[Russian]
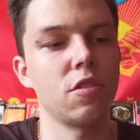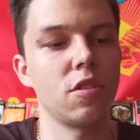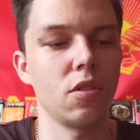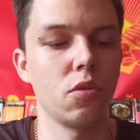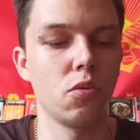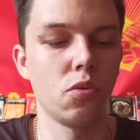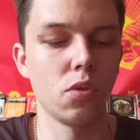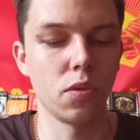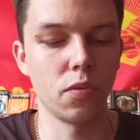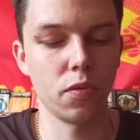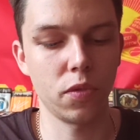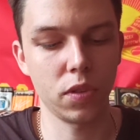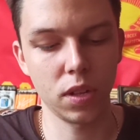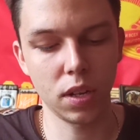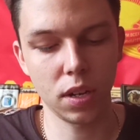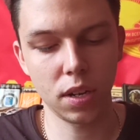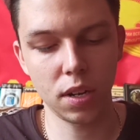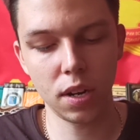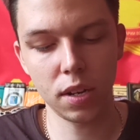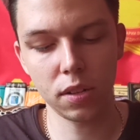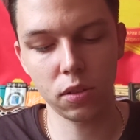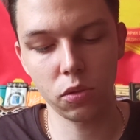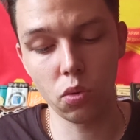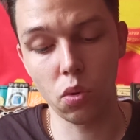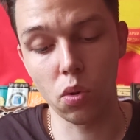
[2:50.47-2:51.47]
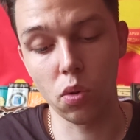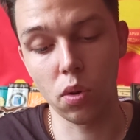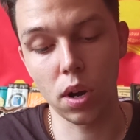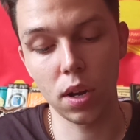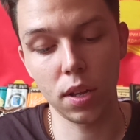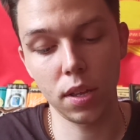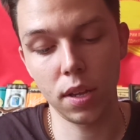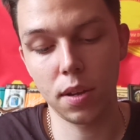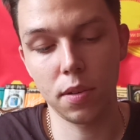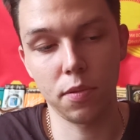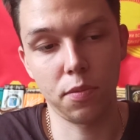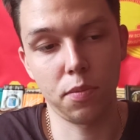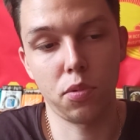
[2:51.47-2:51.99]
закурим виноград, ну а
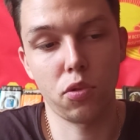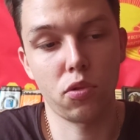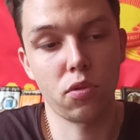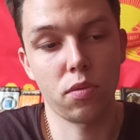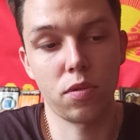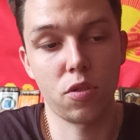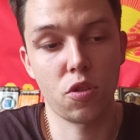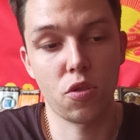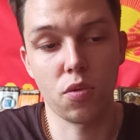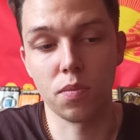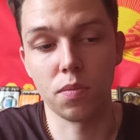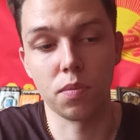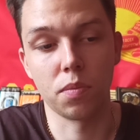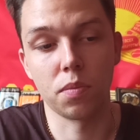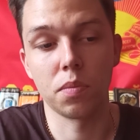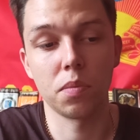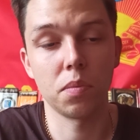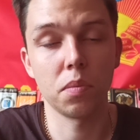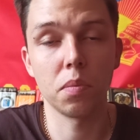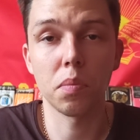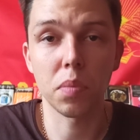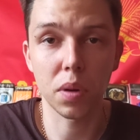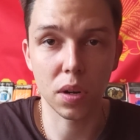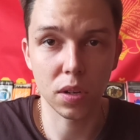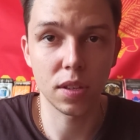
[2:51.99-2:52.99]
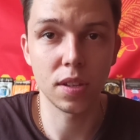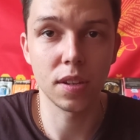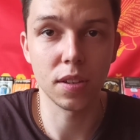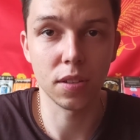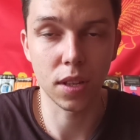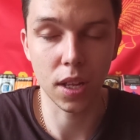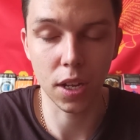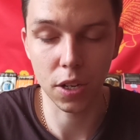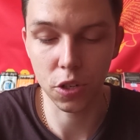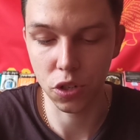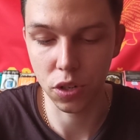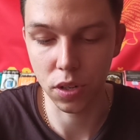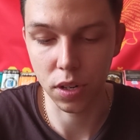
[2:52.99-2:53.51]
я, просто чем про те
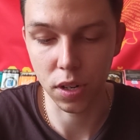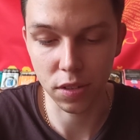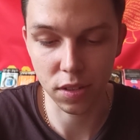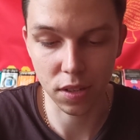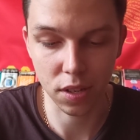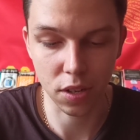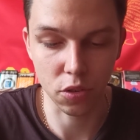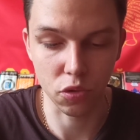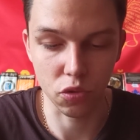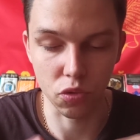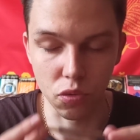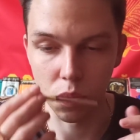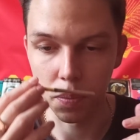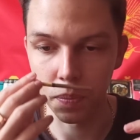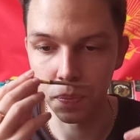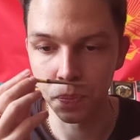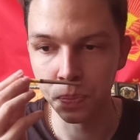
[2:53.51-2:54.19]
также расскажу.